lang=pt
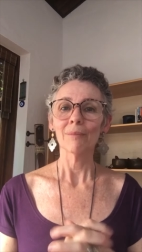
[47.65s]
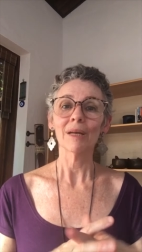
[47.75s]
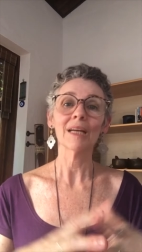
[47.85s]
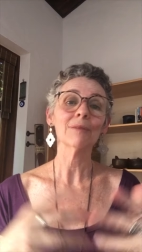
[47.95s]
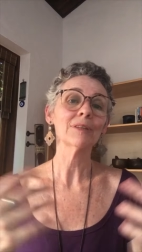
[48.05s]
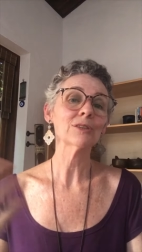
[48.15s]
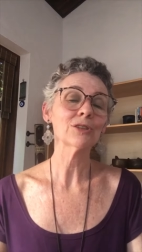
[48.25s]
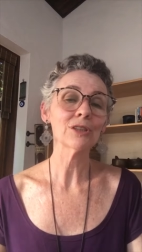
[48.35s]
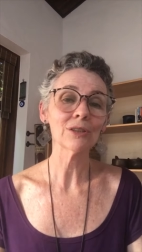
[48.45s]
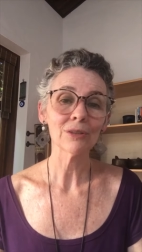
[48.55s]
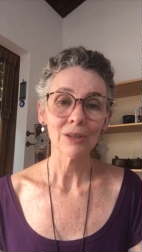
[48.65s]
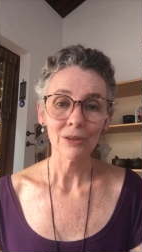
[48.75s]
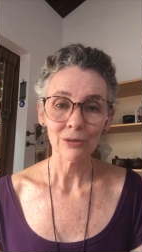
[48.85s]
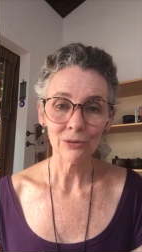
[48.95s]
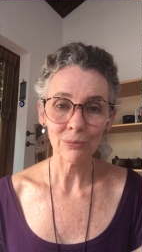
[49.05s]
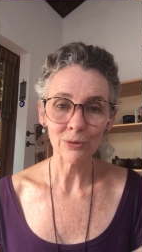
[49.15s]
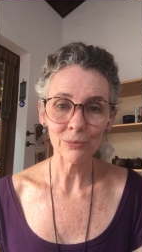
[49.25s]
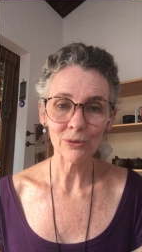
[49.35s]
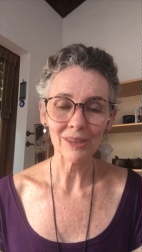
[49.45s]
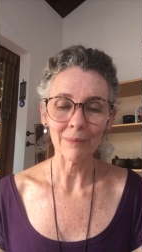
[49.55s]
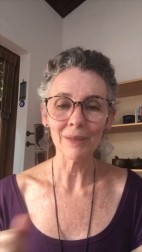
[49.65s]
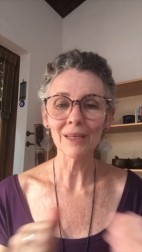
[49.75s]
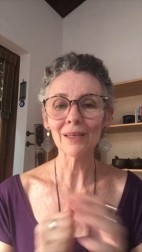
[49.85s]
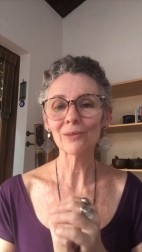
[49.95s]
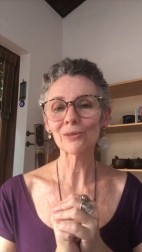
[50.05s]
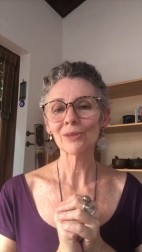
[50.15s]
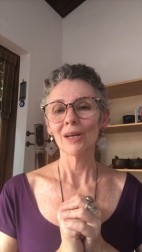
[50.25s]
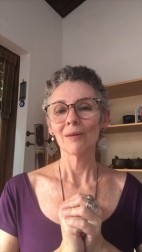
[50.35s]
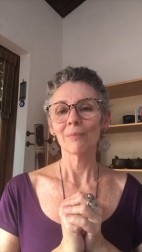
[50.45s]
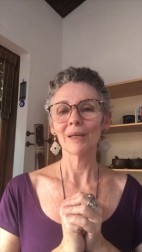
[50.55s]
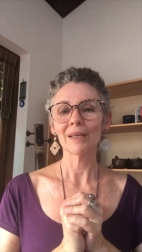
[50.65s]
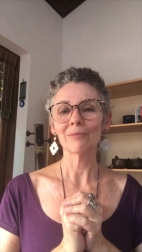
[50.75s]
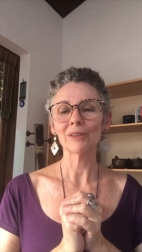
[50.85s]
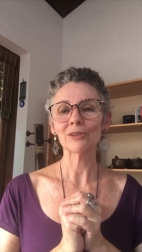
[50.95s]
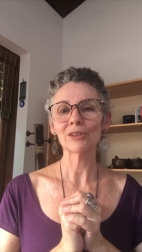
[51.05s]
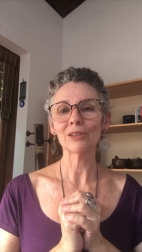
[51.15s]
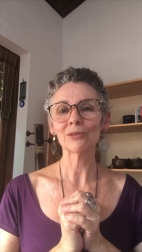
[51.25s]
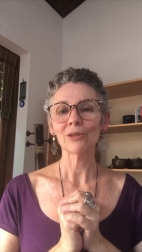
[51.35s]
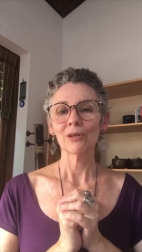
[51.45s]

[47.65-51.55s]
para refletir sobre os meus caminhos, para refletir